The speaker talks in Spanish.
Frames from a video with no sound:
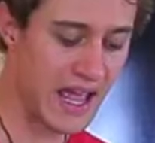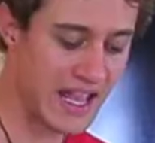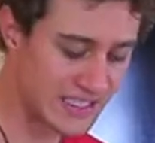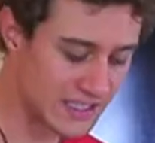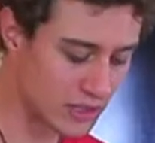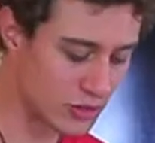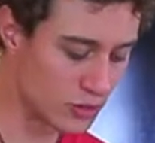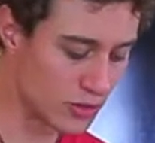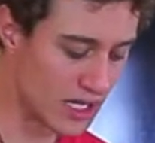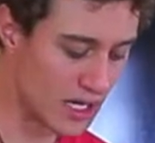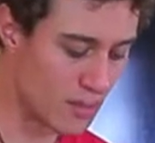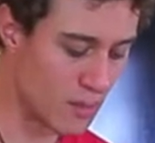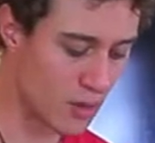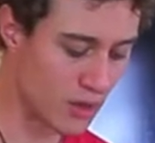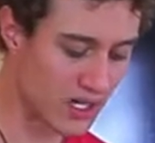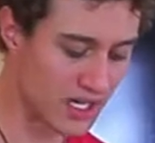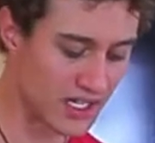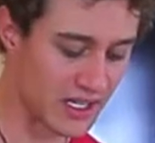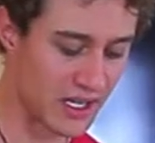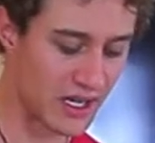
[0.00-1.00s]
Este es un
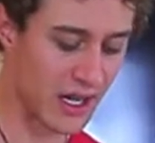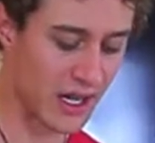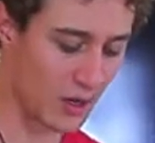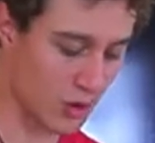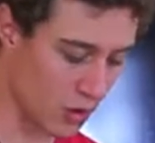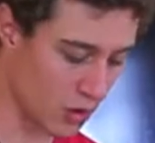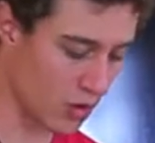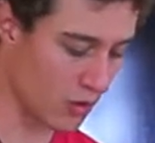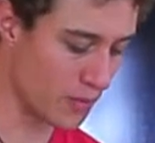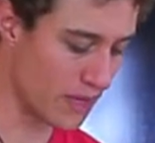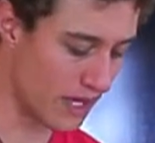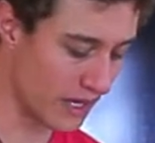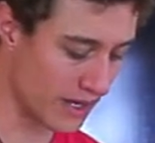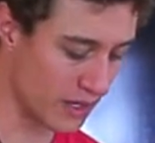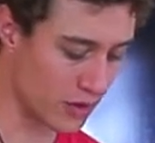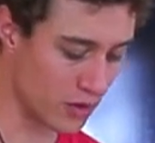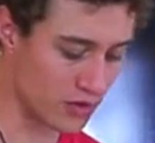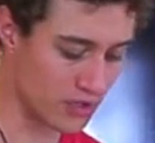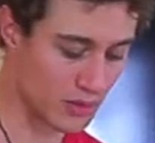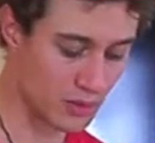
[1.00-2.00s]
limón que en Colombia
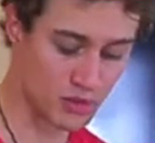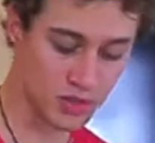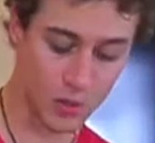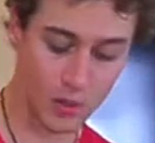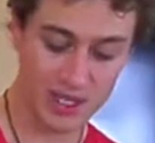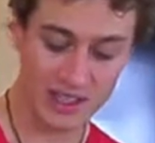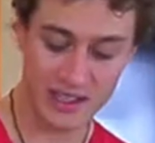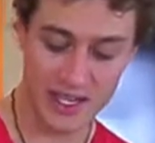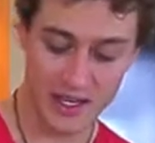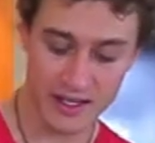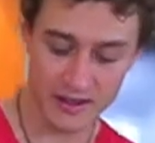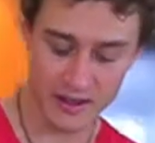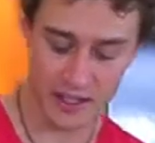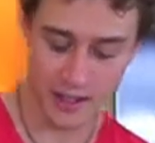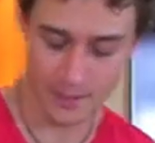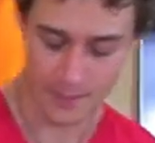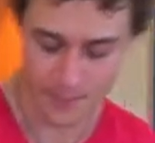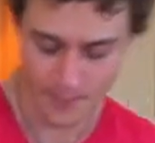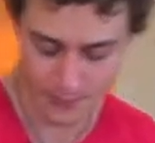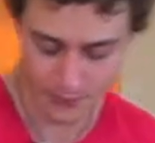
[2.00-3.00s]
reconocemos como el
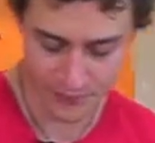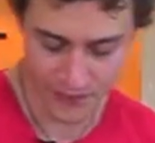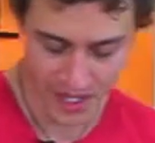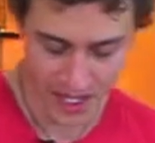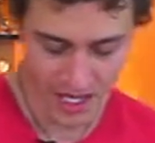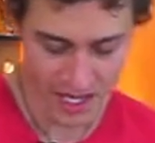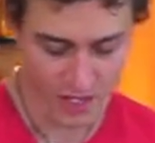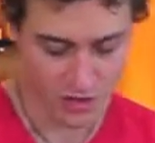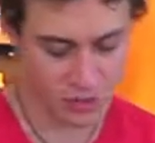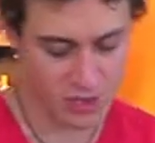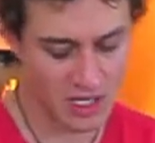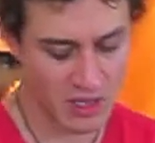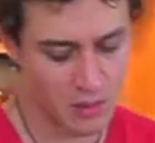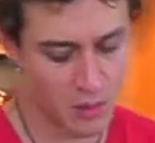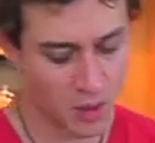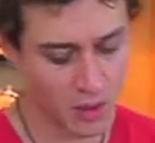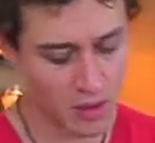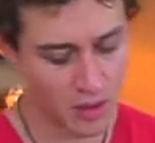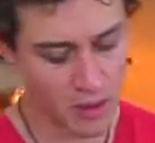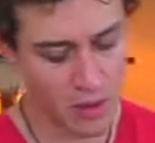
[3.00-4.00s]
Tahití. Es un
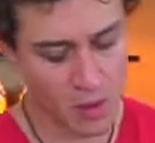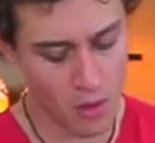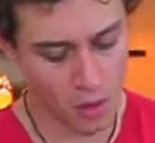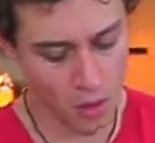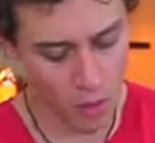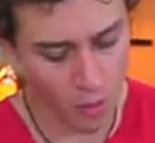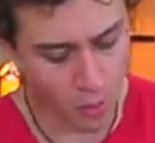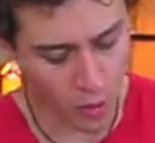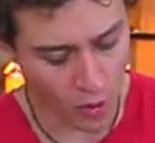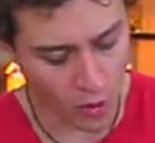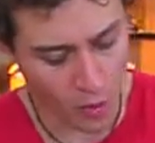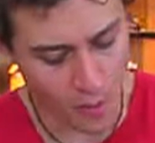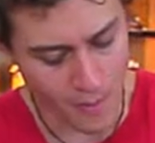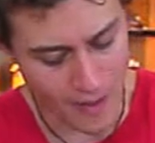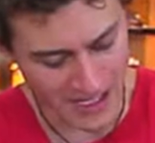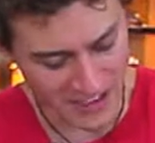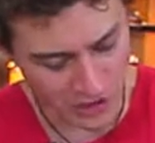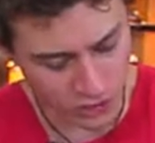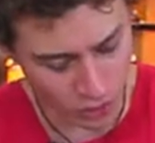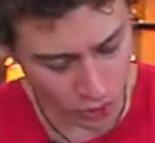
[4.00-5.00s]
limón un poco
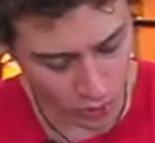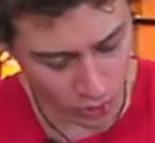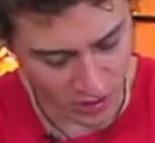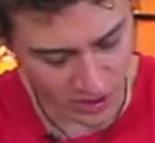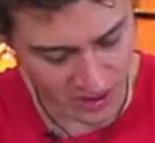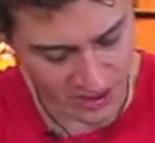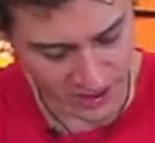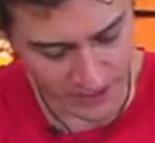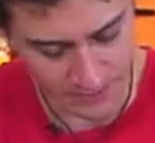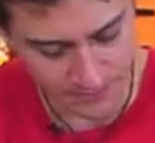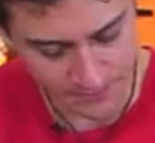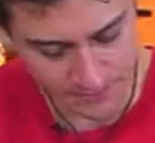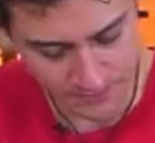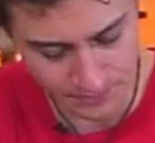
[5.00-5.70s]
más dulce